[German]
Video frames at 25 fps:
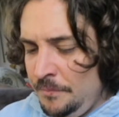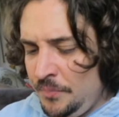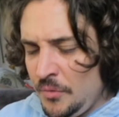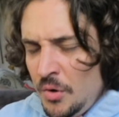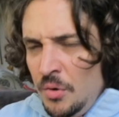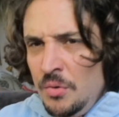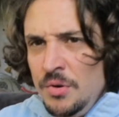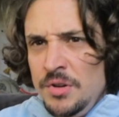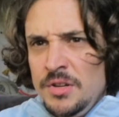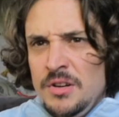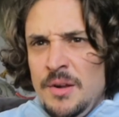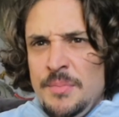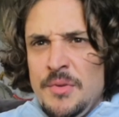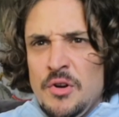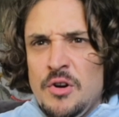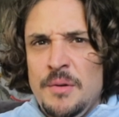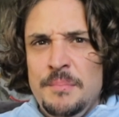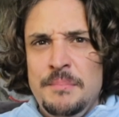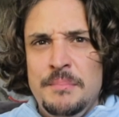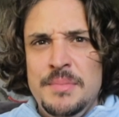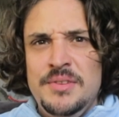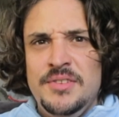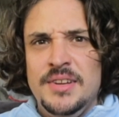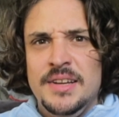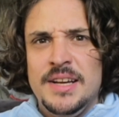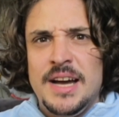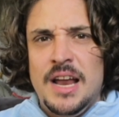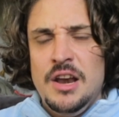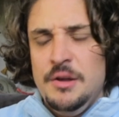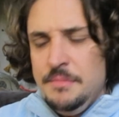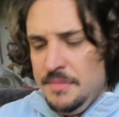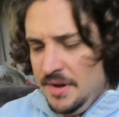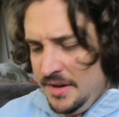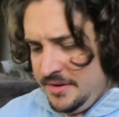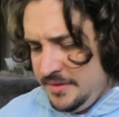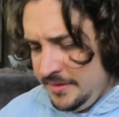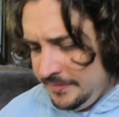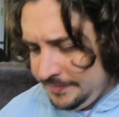Oh, ich glaube, da kommt ein bisschen Galle
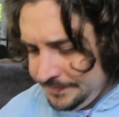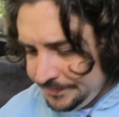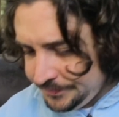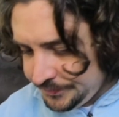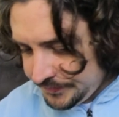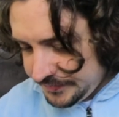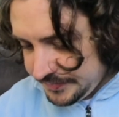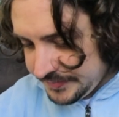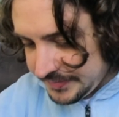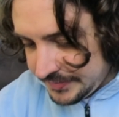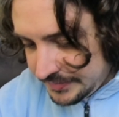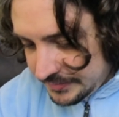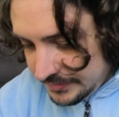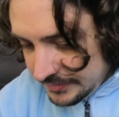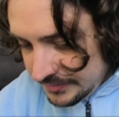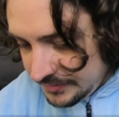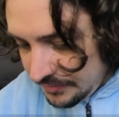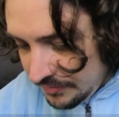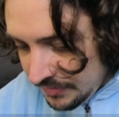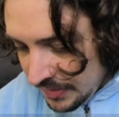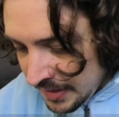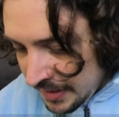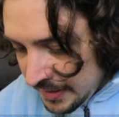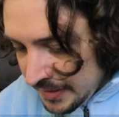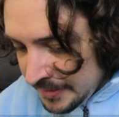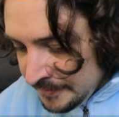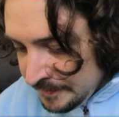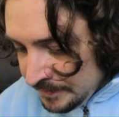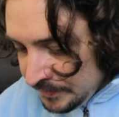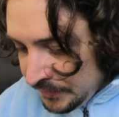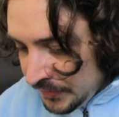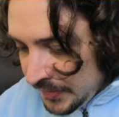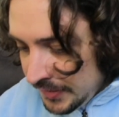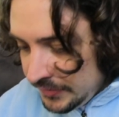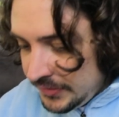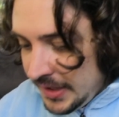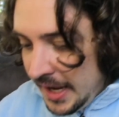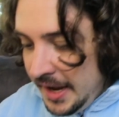mit.
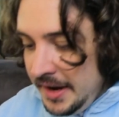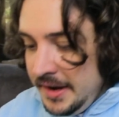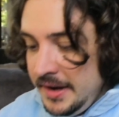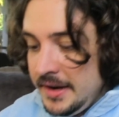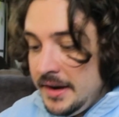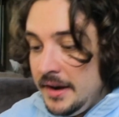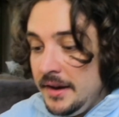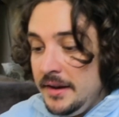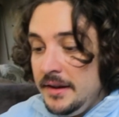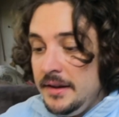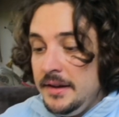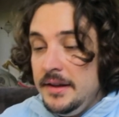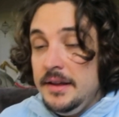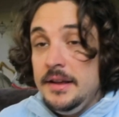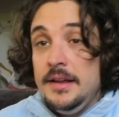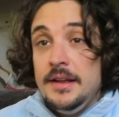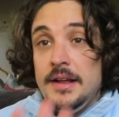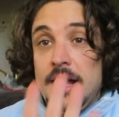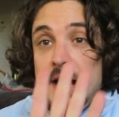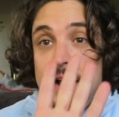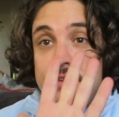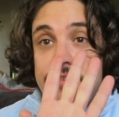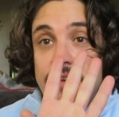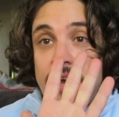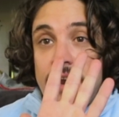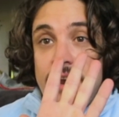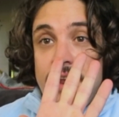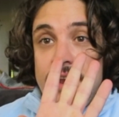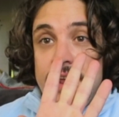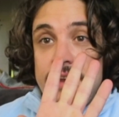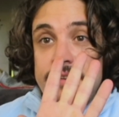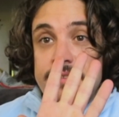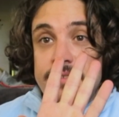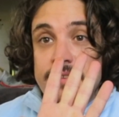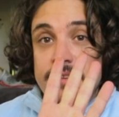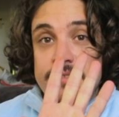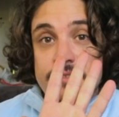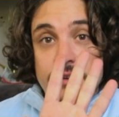Dann als
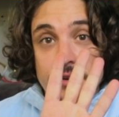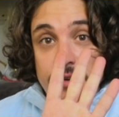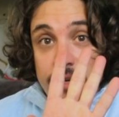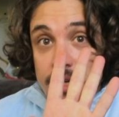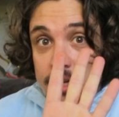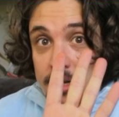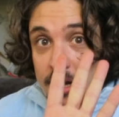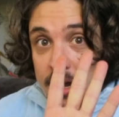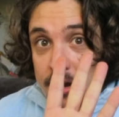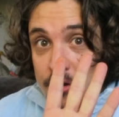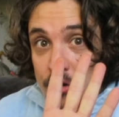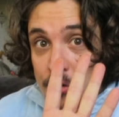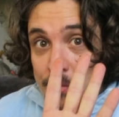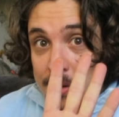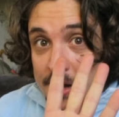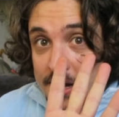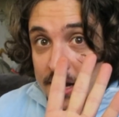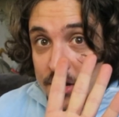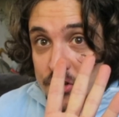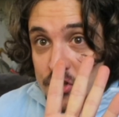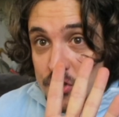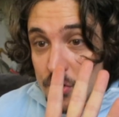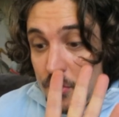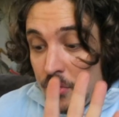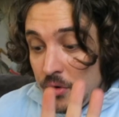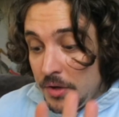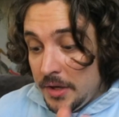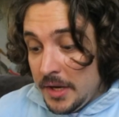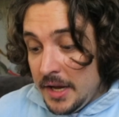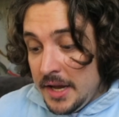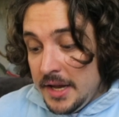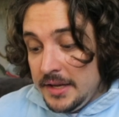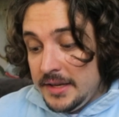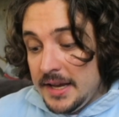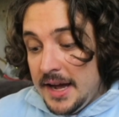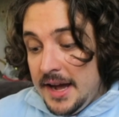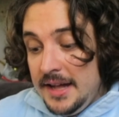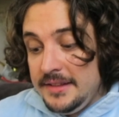allerletztes noch eine kleine Überraschung.
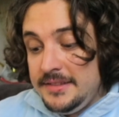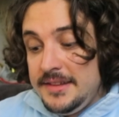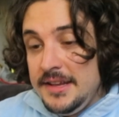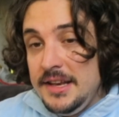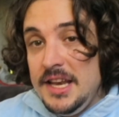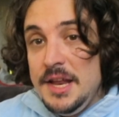Da hat die